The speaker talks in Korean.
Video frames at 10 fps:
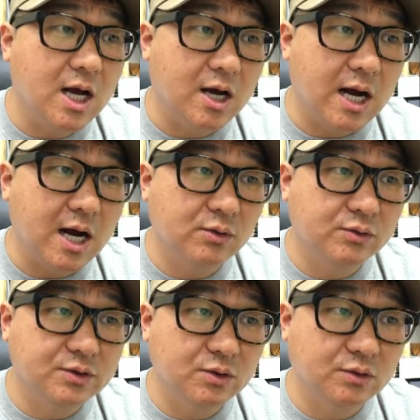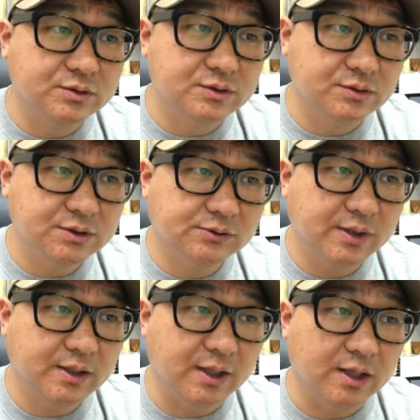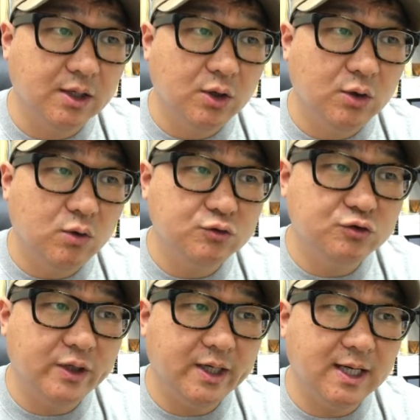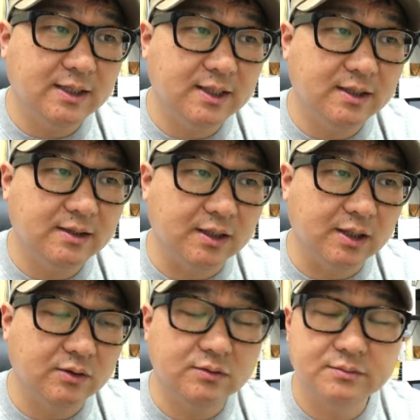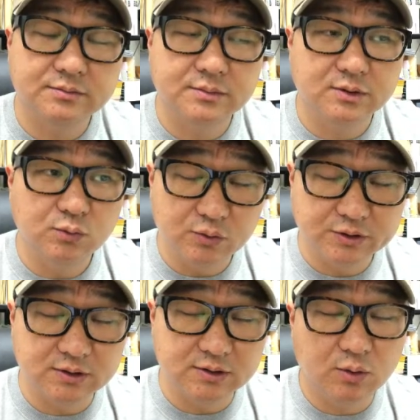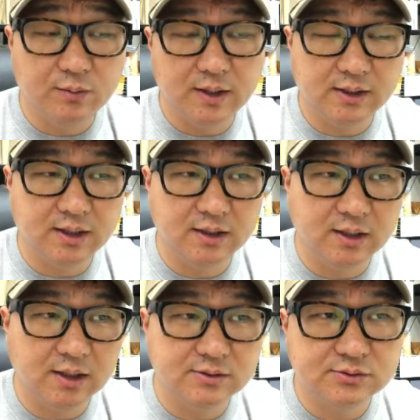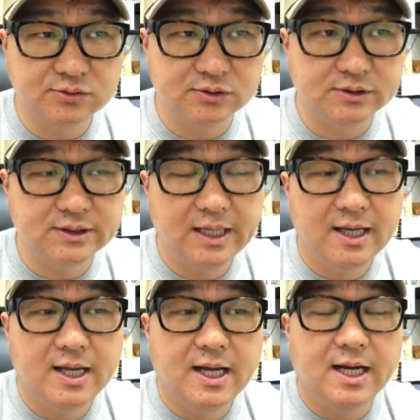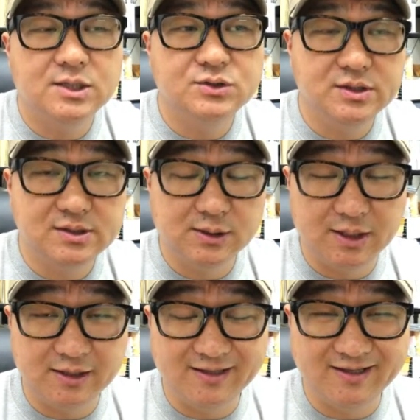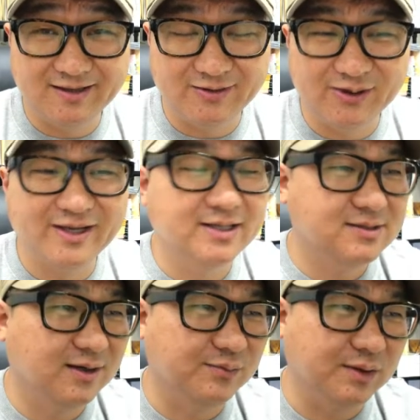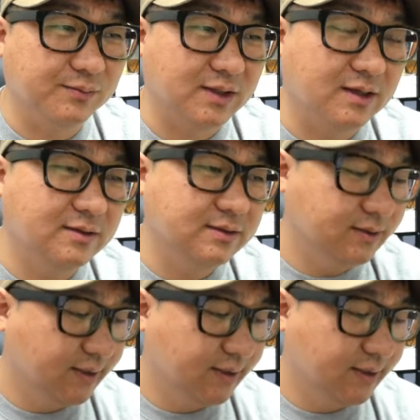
I would go to Australia. 호주에 갈 텐데요. would는 뭐뭐 할 텐데 could는 할 수 있을 텐데 이렇게 해석하면 됩니다.